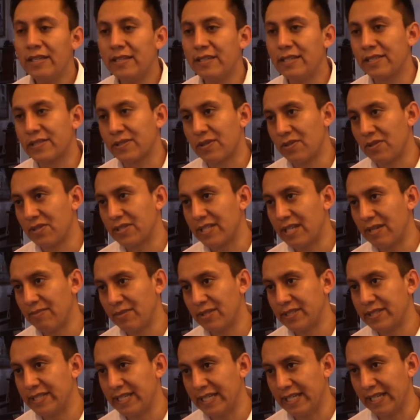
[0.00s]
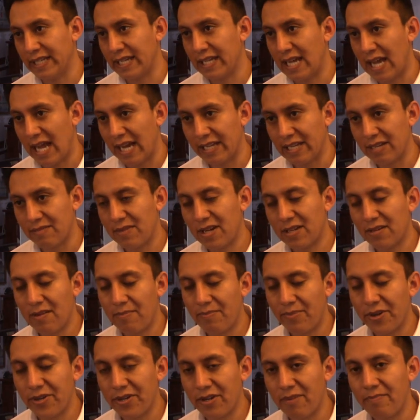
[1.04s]
desconocemos si alguien más lo
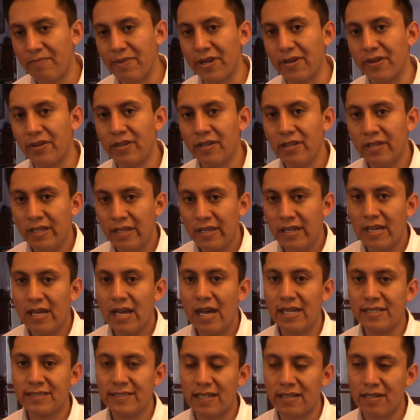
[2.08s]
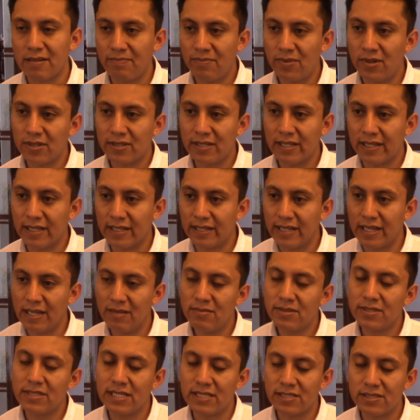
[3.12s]
apoyó, pero hasta el reporte que
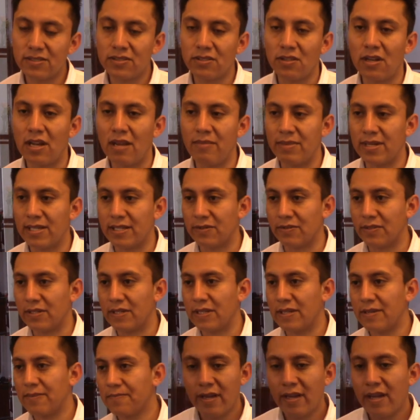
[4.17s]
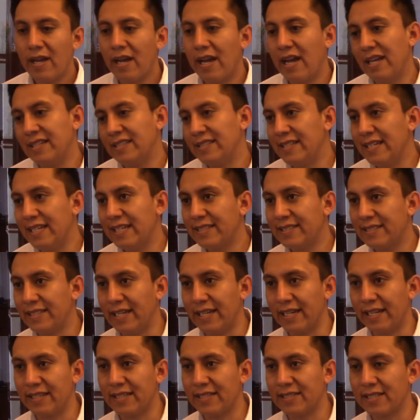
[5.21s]
tenemos es solamente una. Así es,
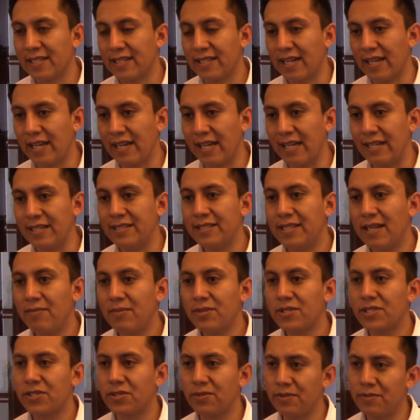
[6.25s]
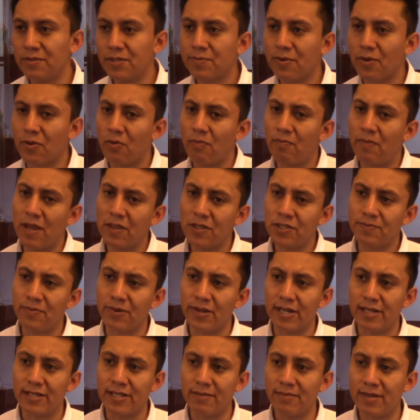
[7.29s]
eh, desde que iniciamos estuvimos preocupados por
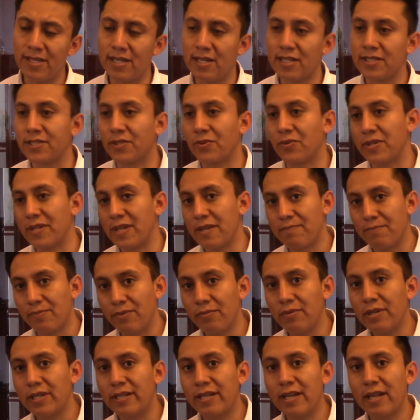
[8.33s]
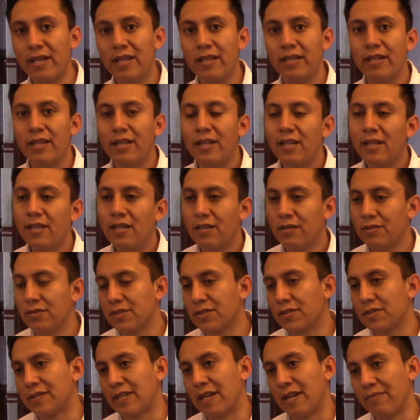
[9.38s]
el tema de la seguridad pública,
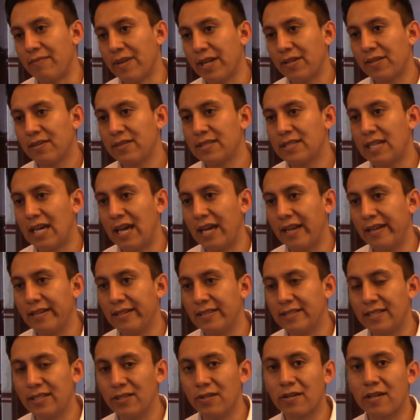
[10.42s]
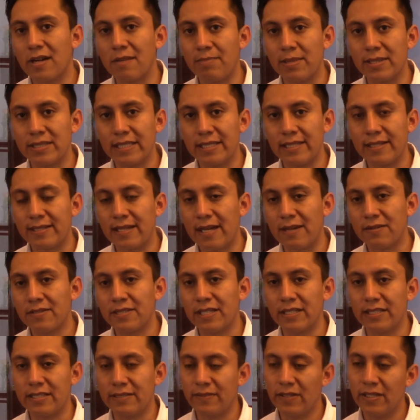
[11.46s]
Nuestros elementos han sido capacitados
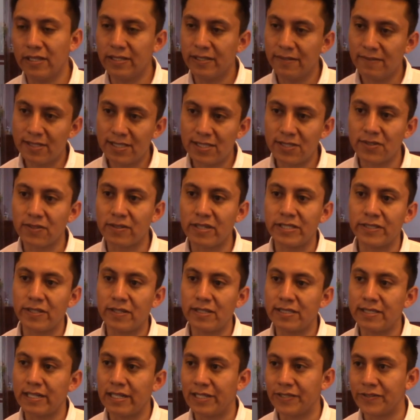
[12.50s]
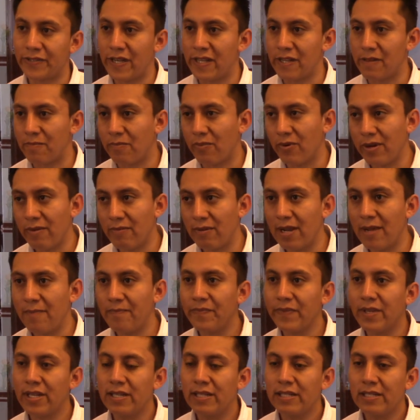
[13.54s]
en, diversas ocasiones en la ciudad de Puebla.
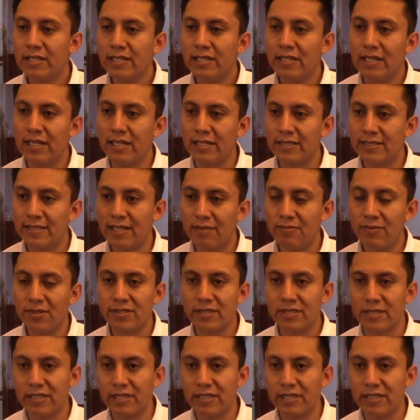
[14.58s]
Estamos